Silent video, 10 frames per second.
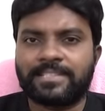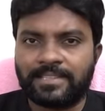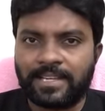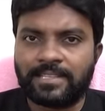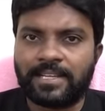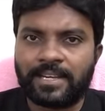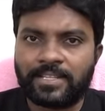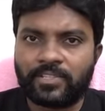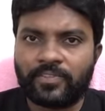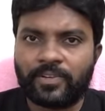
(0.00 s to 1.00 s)
సిద్ధాంతాలు
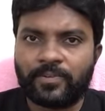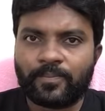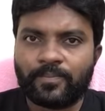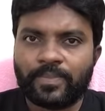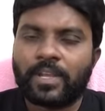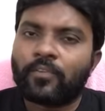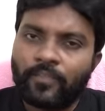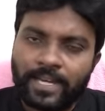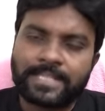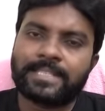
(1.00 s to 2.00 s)
నచ్చవను
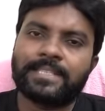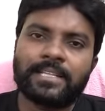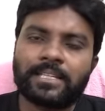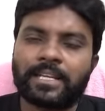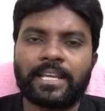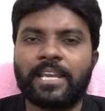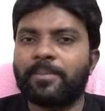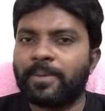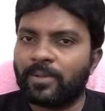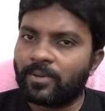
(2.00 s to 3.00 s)
వాళ్ళ సిద్ధాంతాలకు
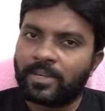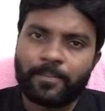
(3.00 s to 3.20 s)
ఏపీలో